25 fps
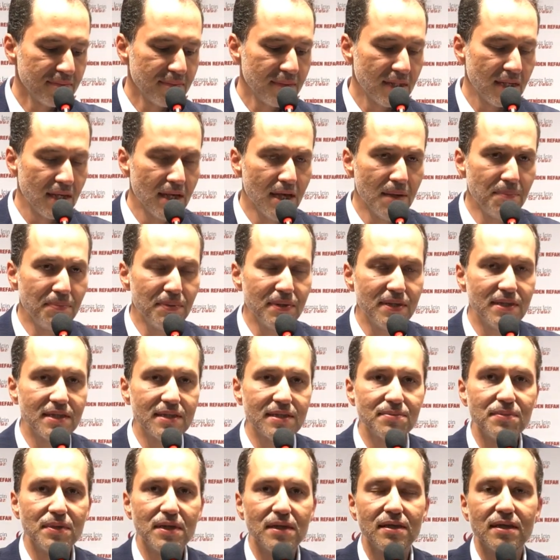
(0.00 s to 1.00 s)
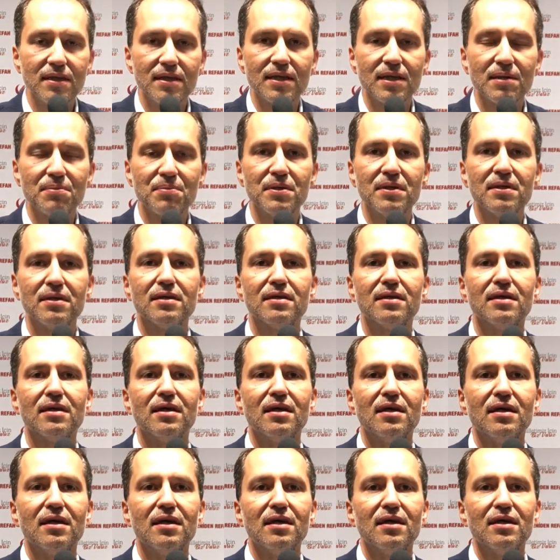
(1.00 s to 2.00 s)
Hepinizin bildiği gibi
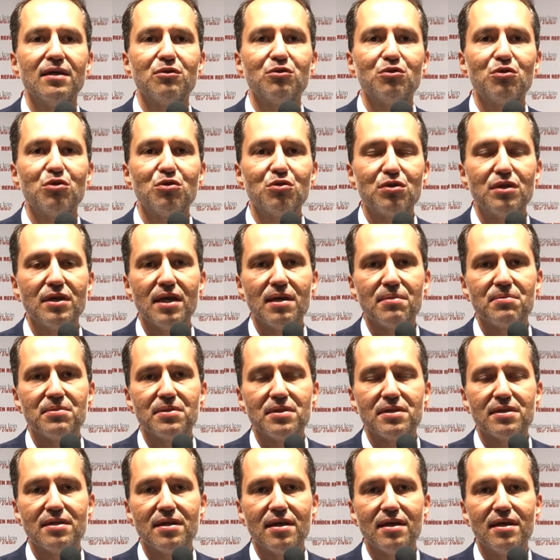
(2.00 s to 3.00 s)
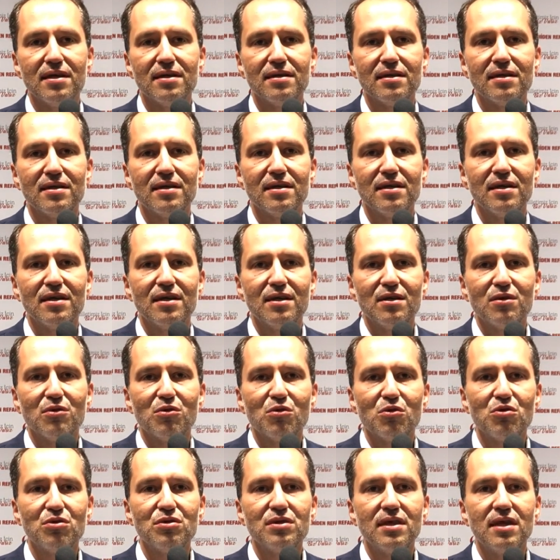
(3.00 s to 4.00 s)
Türkiye bizde
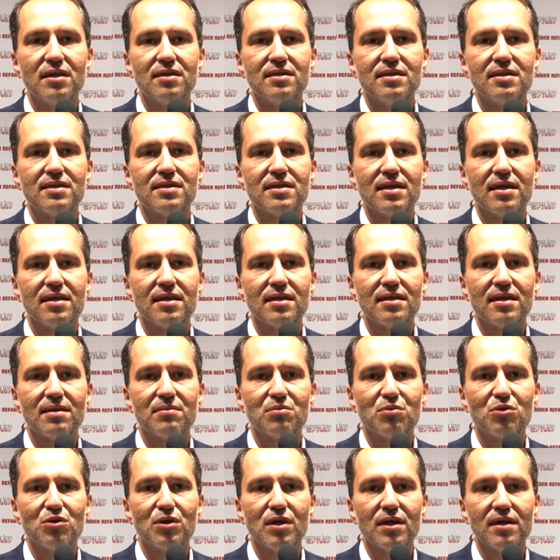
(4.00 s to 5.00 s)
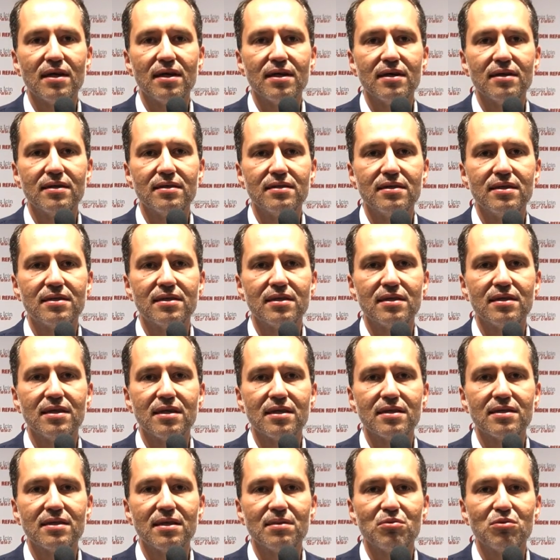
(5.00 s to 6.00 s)
17 seneden bu yana
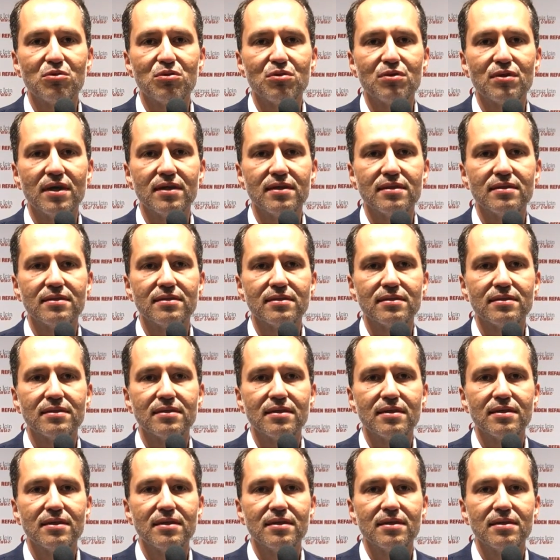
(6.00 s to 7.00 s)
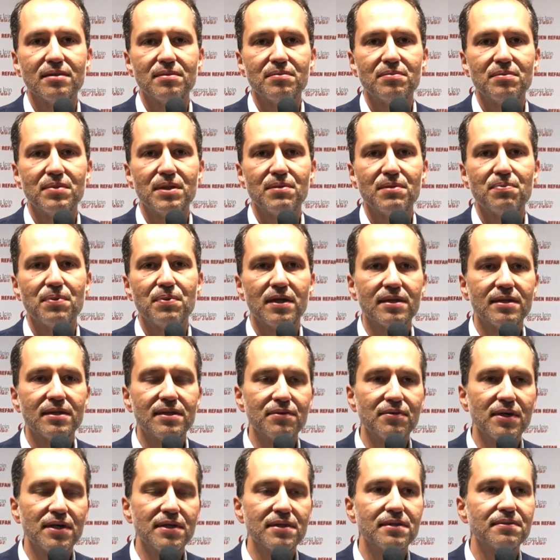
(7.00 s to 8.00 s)
iktidarda bulunan bir parti
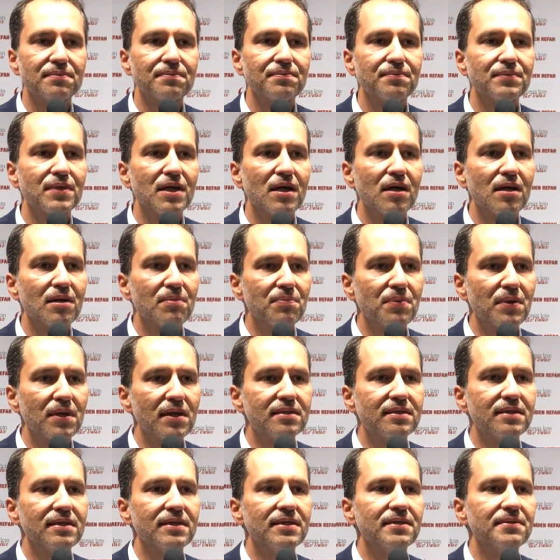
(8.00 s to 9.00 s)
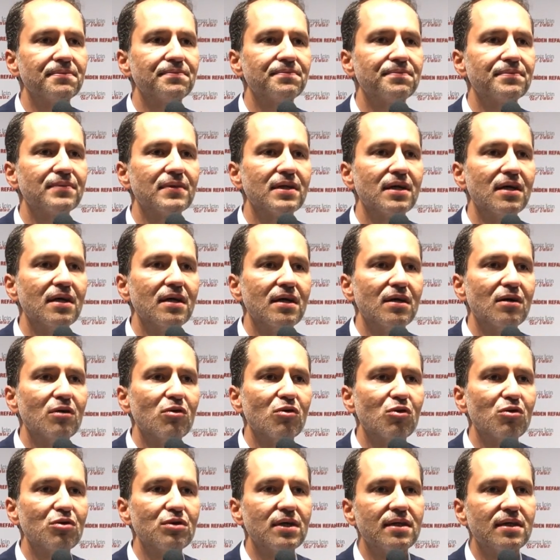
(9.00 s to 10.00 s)
var. AK Parti
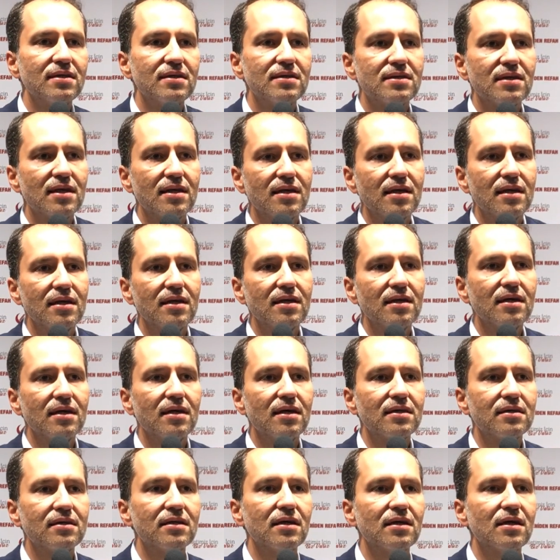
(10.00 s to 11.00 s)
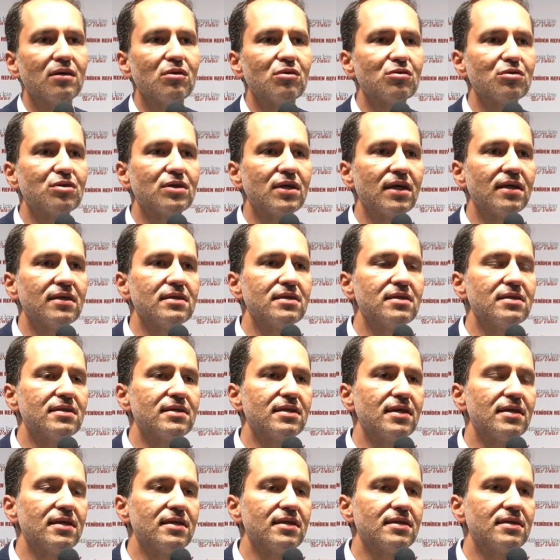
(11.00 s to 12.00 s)
17 sene hatta 18.
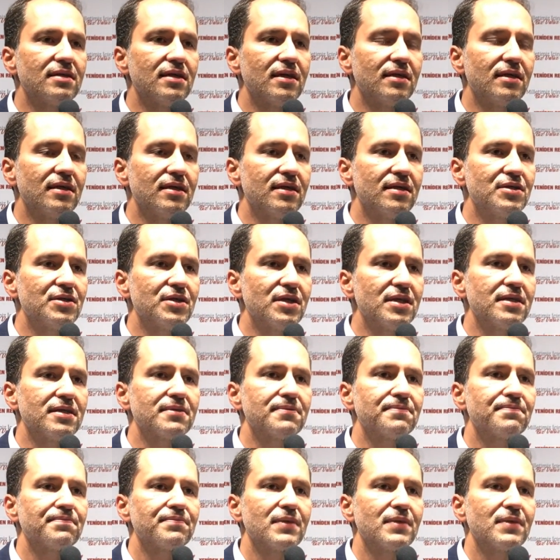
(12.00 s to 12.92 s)
senesine girecek.